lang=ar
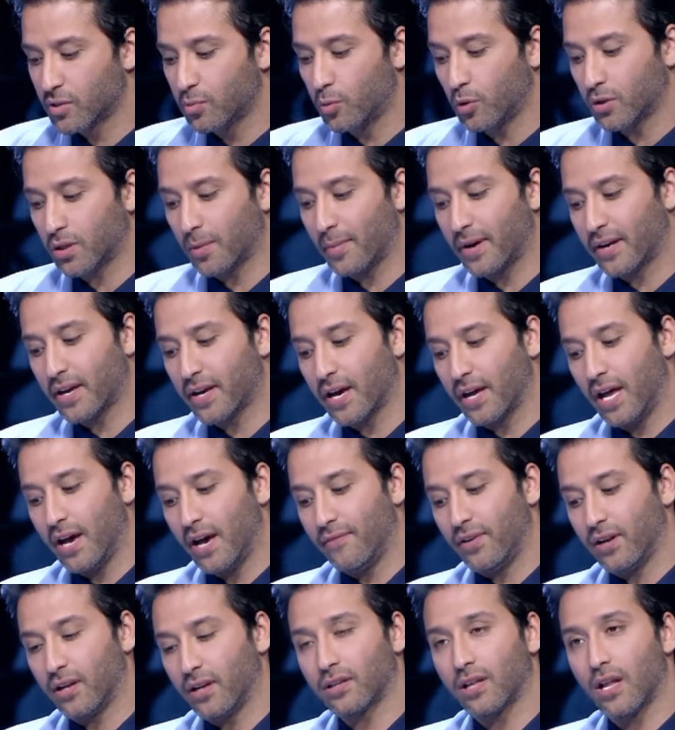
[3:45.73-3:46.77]
اسبوع طبعا كان
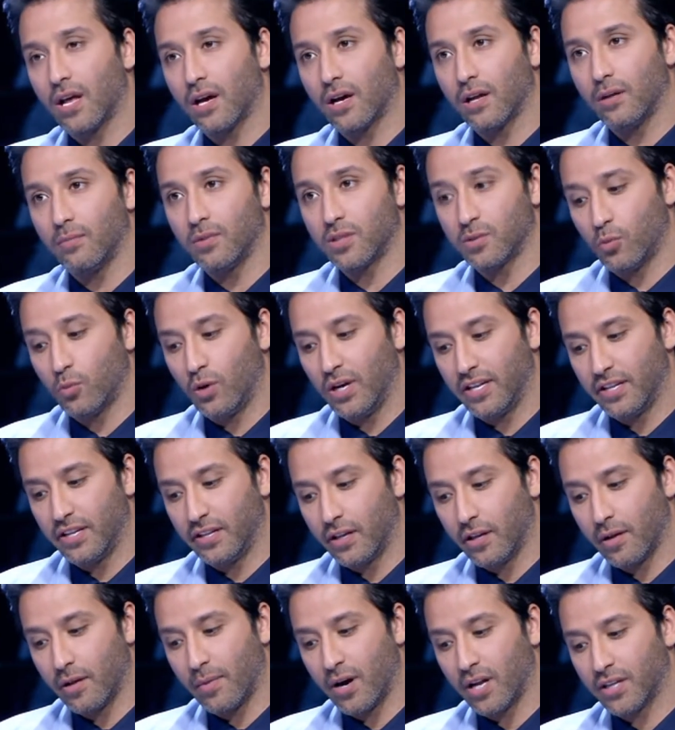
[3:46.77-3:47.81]
حفل اطلاق المجموعه
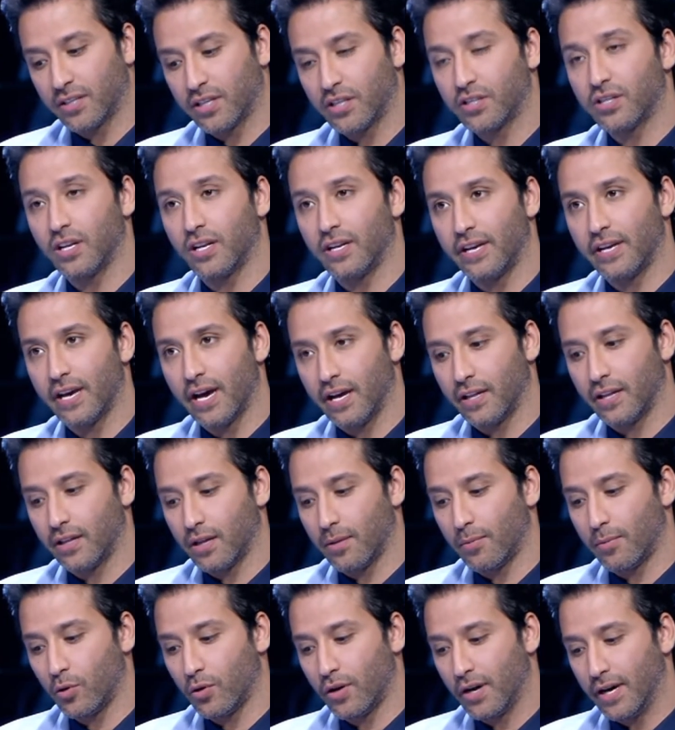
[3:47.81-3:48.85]
الجديده مالتك اللي هي ان
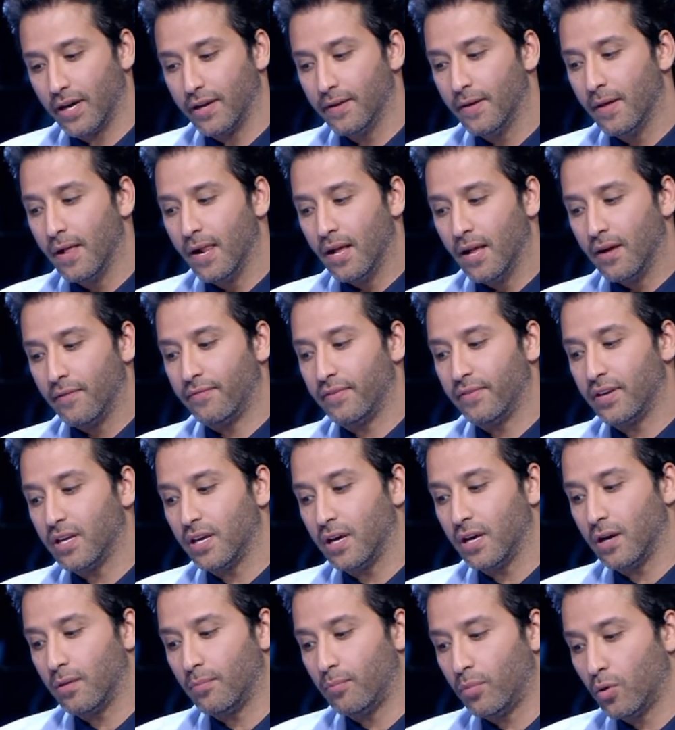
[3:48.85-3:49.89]
دبليو ان
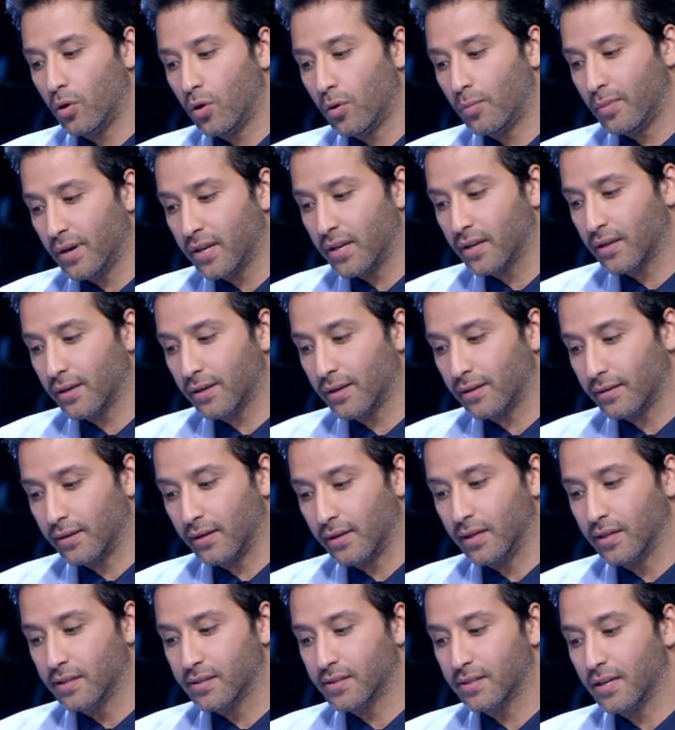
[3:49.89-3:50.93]
في بلومنج
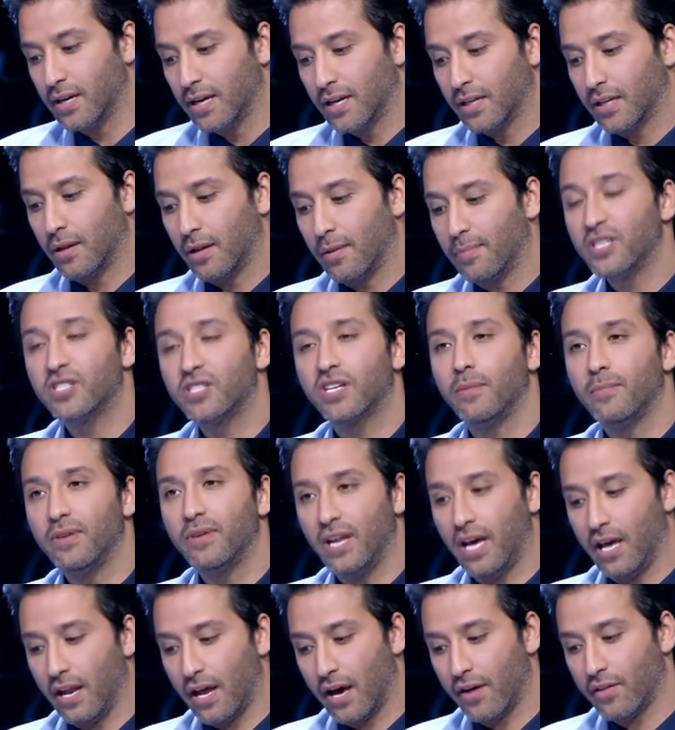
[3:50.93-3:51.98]
ديلز ابيك
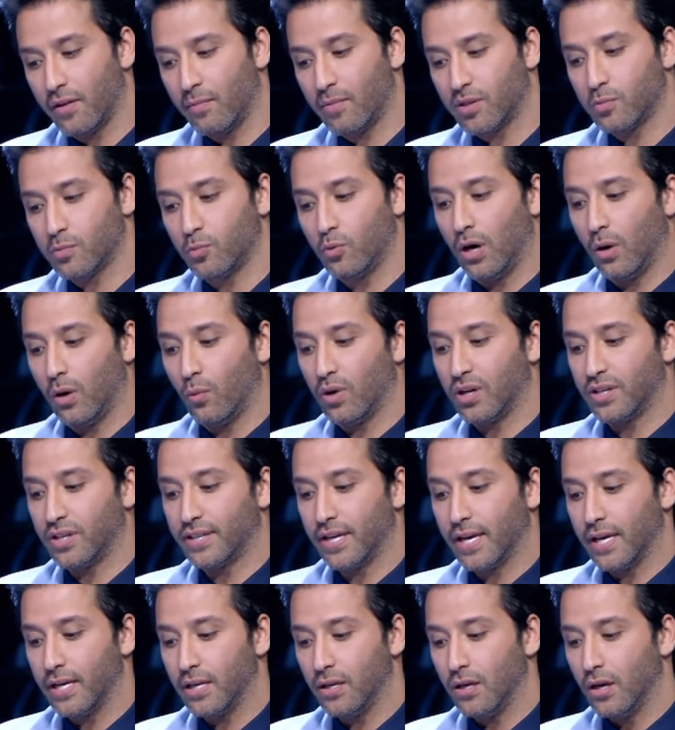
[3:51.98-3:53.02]
تكلمينا عن هذه المجموعه اول
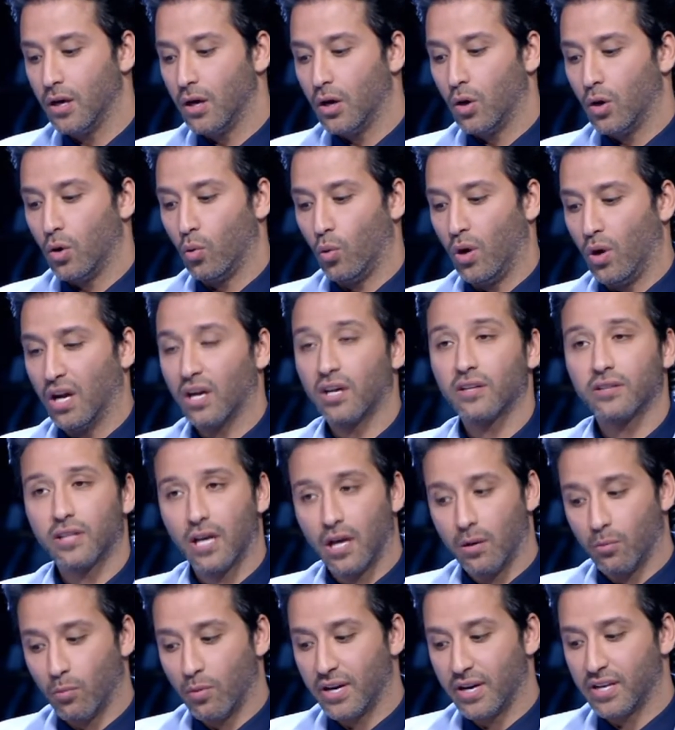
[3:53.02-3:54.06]
شيء وعن
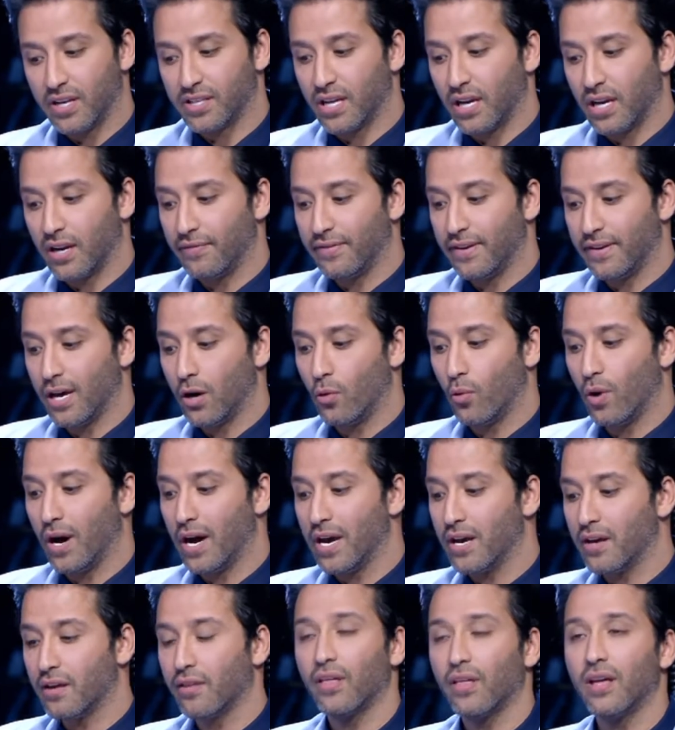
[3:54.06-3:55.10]
القطع المميزه اللي فيها
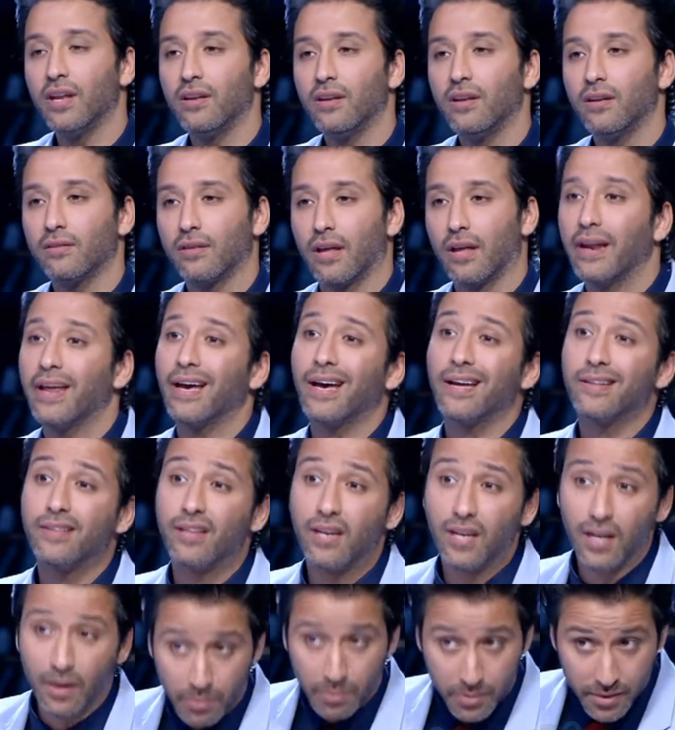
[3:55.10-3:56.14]
وايضا طريقه
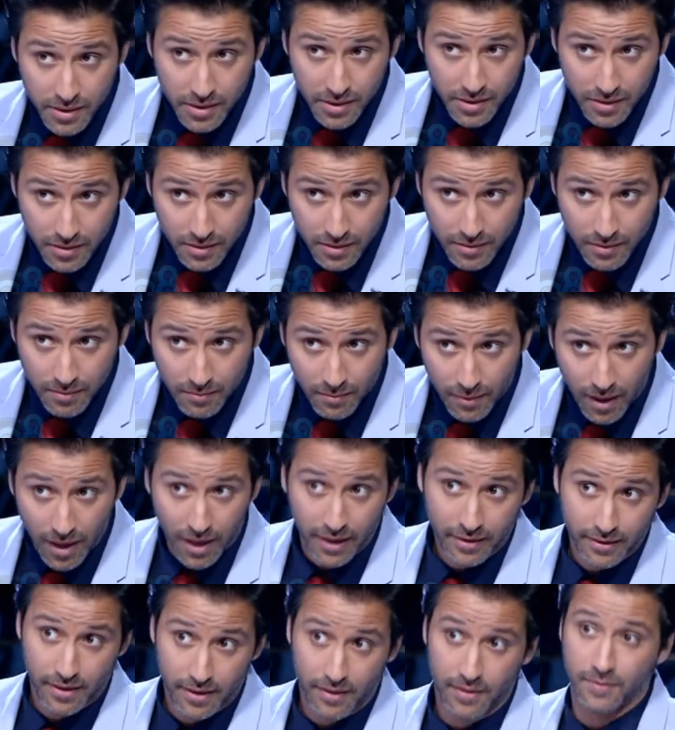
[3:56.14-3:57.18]
اللبس
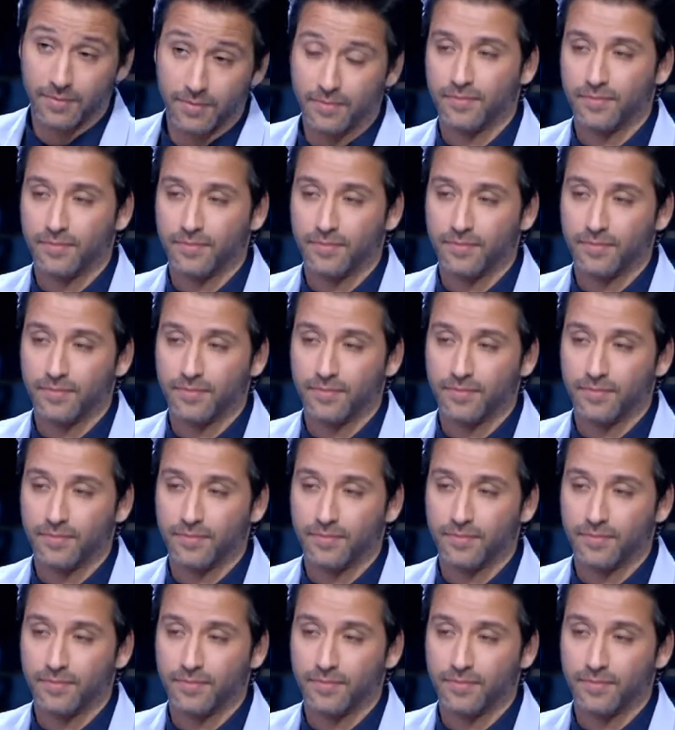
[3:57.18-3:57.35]
مالتها